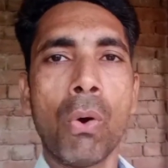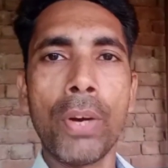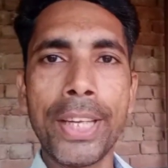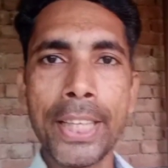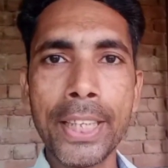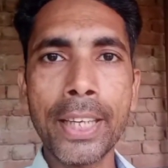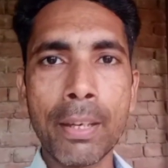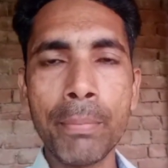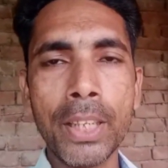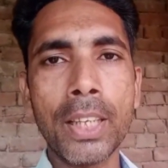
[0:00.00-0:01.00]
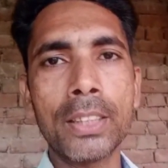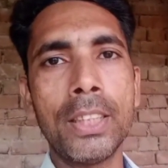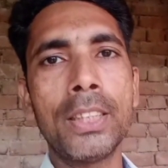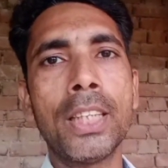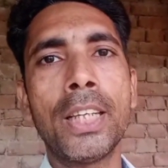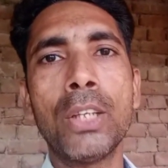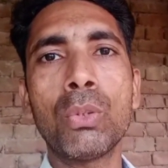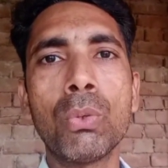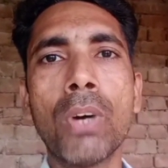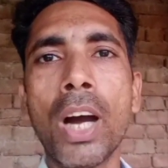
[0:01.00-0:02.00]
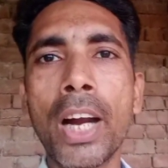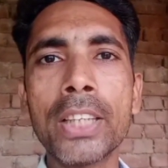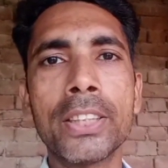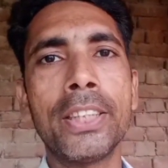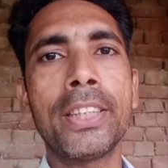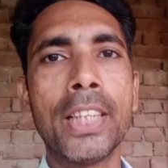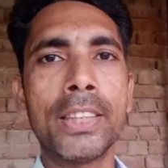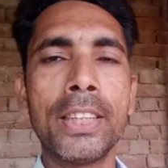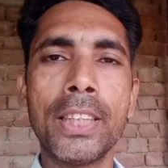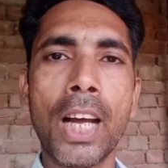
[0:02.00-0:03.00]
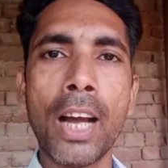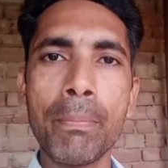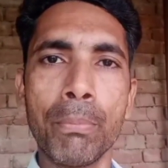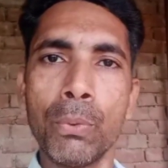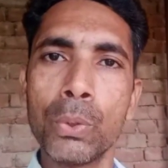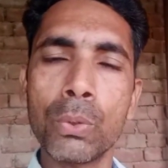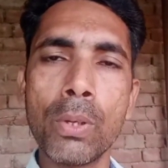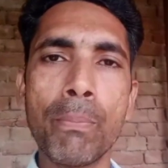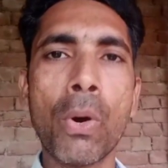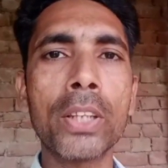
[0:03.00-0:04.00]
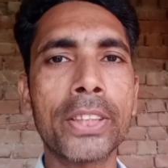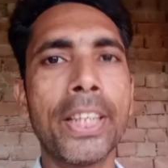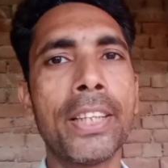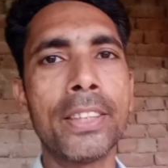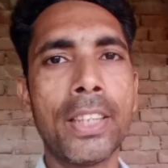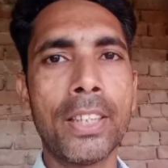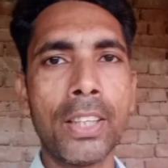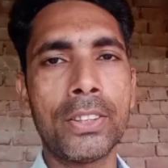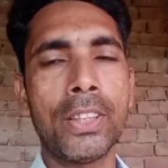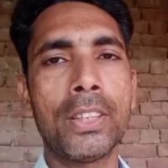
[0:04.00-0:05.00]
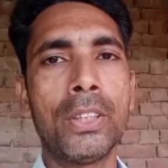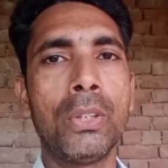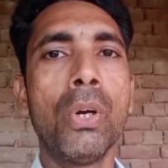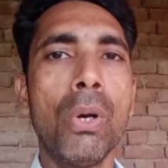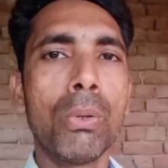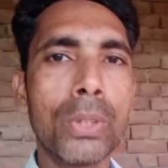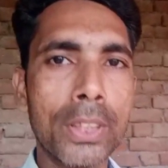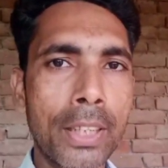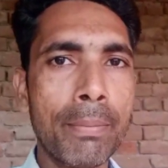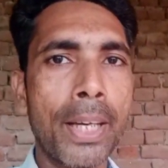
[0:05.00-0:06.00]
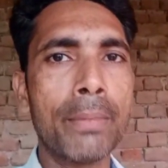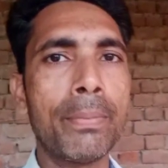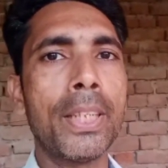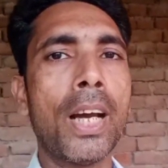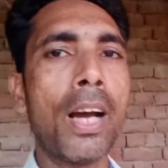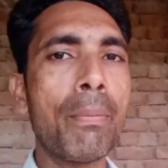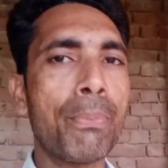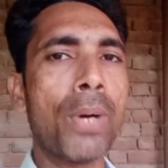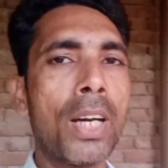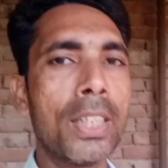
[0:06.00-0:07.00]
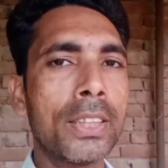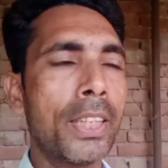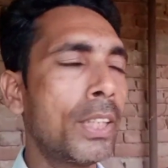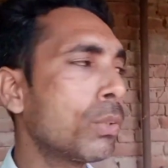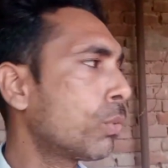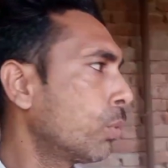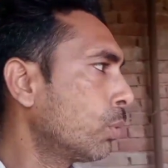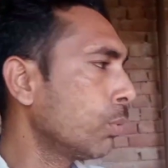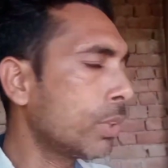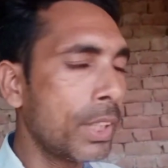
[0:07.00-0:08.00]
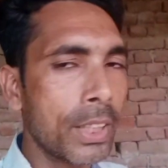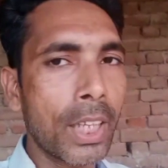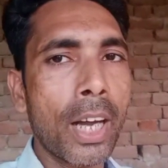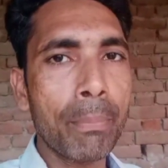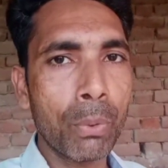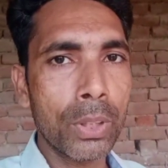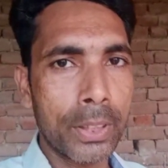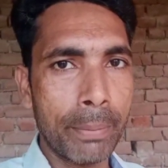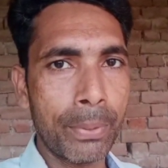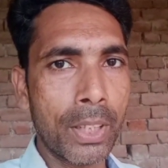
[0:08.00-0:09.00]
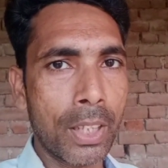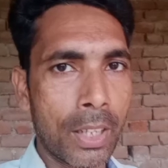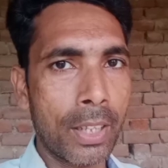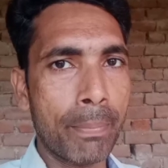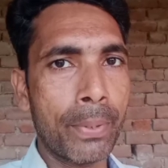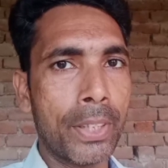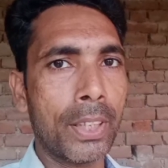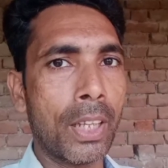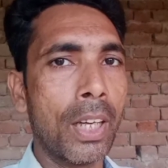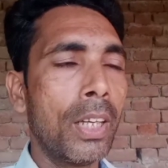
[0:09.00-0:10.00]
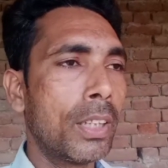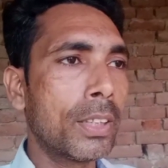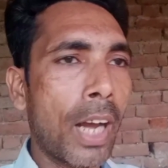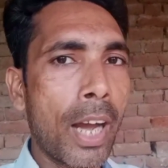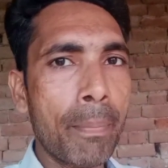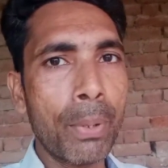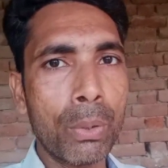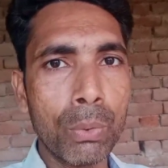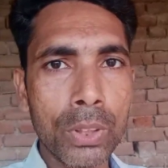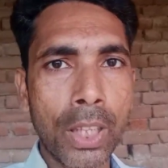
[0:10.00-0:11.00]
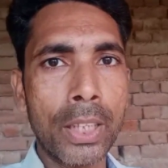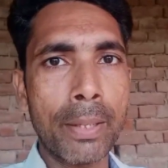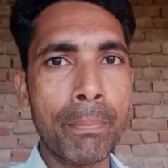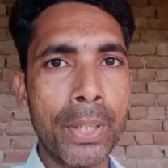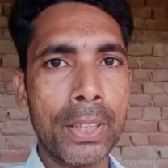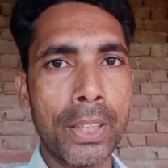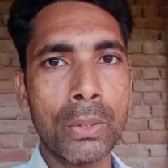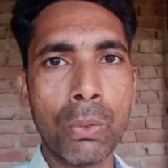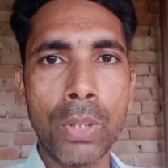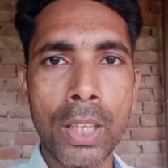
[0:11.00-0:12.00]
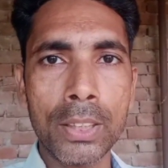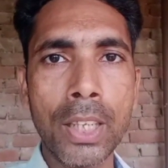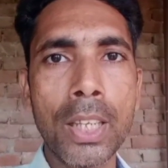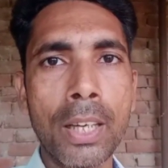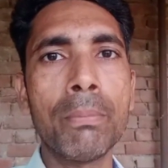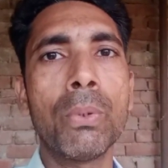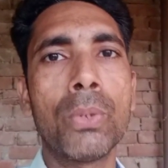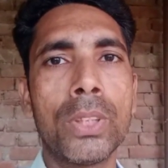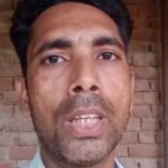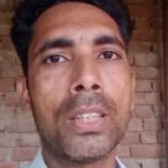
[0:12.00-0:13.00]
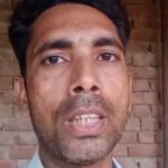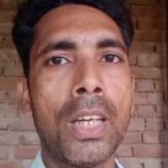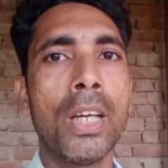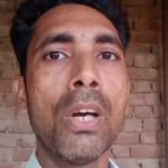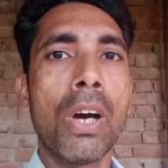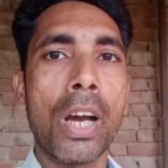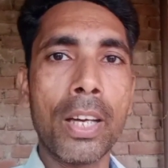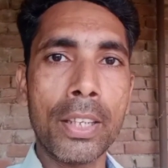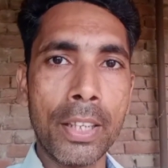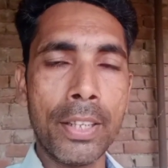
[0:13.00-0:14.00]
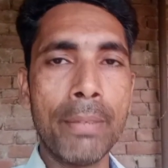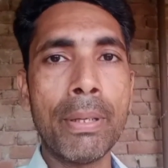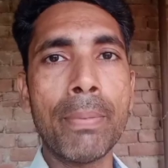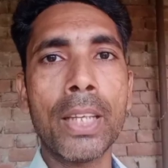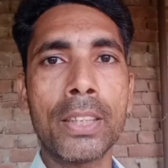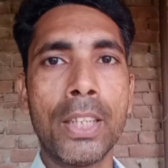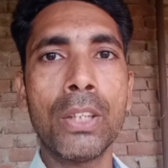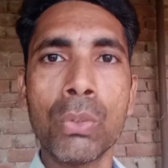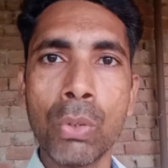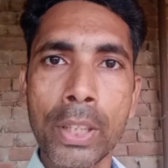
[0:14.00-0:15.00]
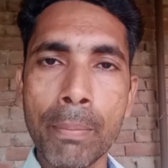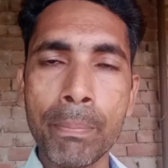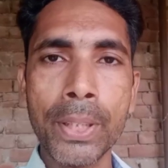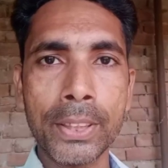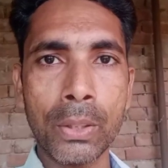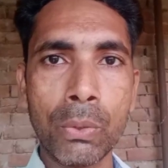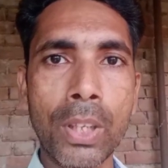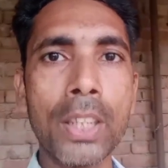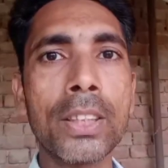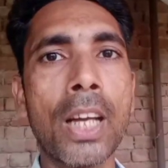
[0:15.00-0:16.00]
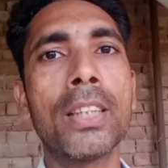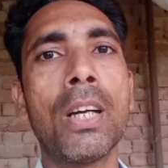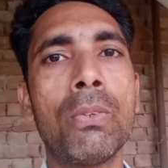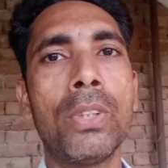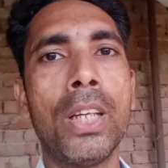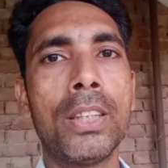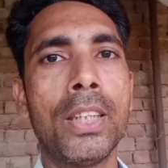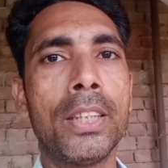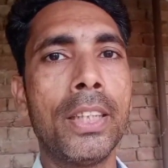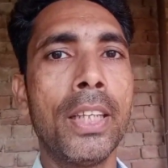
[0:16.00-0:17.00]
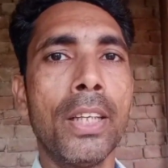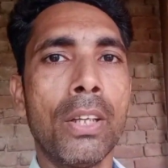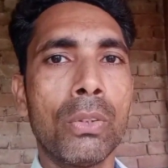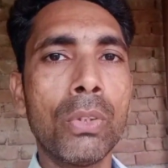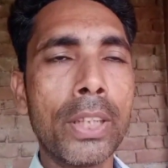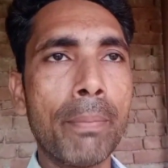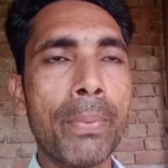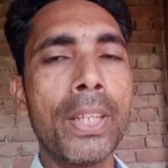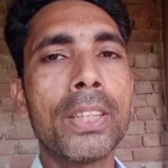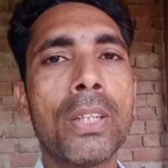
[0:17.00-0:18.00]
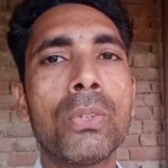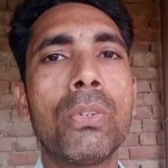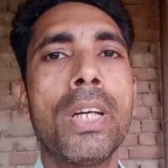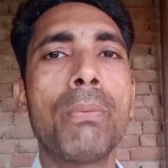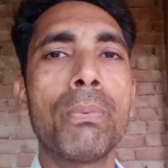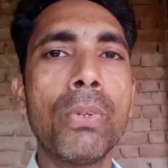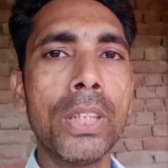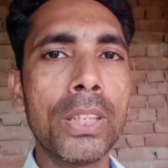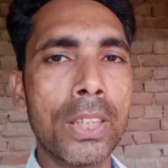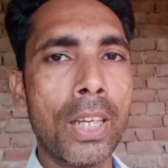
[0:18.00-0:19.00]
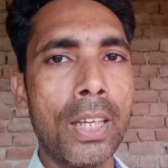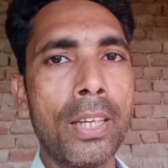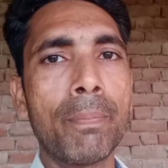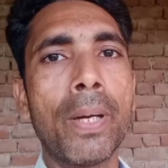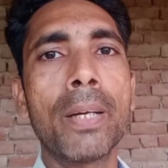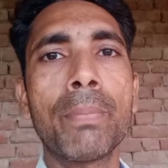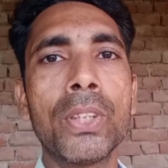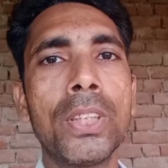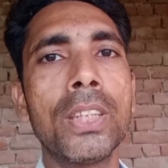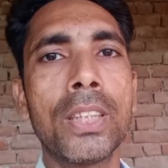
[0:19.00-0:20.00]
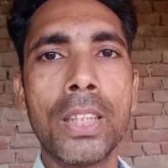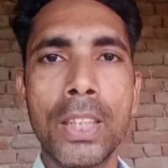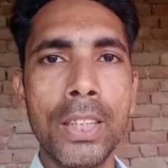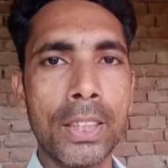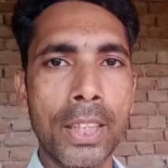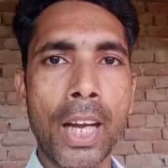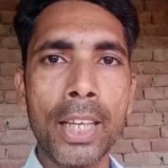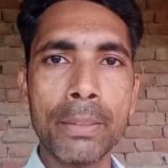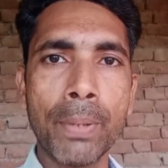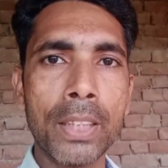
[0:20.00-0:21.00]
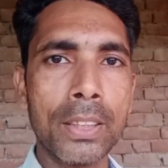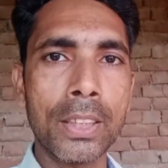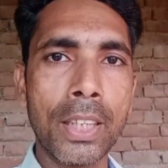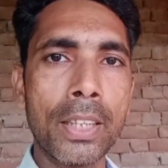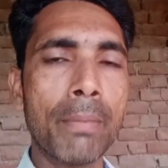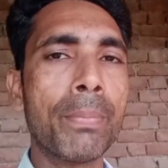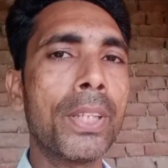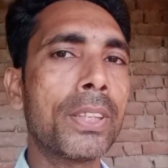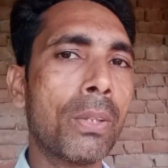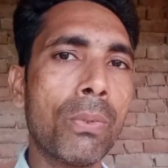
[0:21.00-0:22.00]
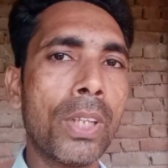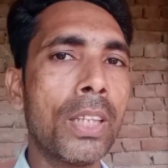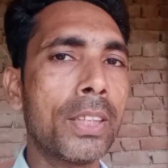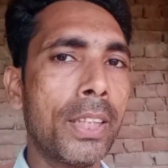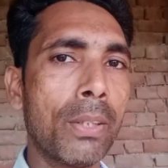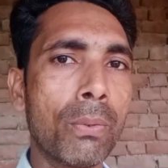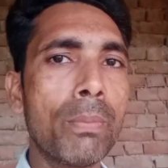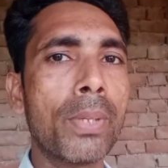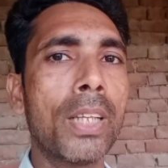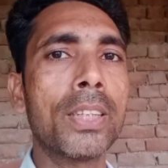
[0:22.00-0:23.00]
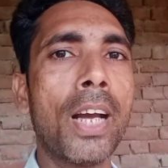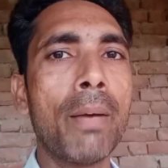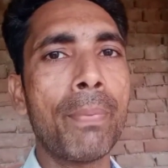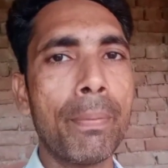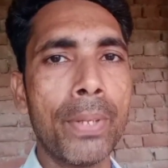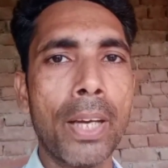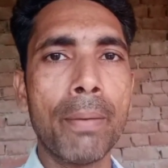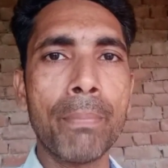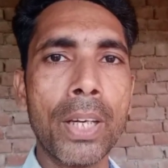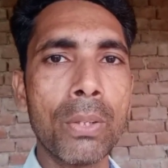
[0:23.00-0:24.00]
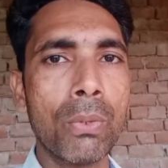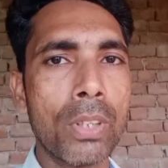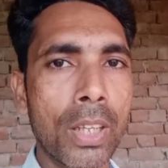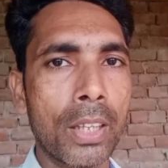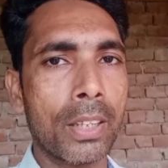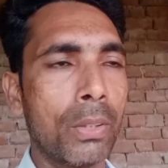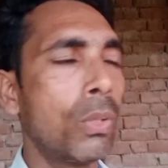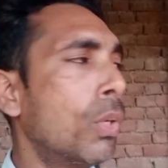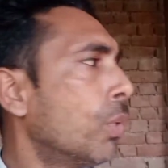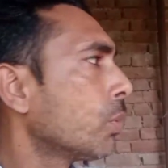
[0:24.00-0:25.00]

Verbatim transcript: और यदि गर्मी का सीज़न है तो 8 से 10 दिन आप उसको बॉक्स के अंदर रख सकते हो उसके बाद में आप वहाँ से इनको दूसरी जगह आपको शिफ्ट करना पड़ेगा जहाँ पर उसका टम्परेचर थोड़ा सा कम हो जाता है अगर ठंडी में बात करें तो टम्परेचर थोड़ा ज़्यादा होना चाहिए तो टम्परेचर जो है वो इन का लगभग 25 से 30 के आसपास इनका टम्परेचर होना चाहिए रूम का जहाँ पर भी आप बर्ड को रख रहे हो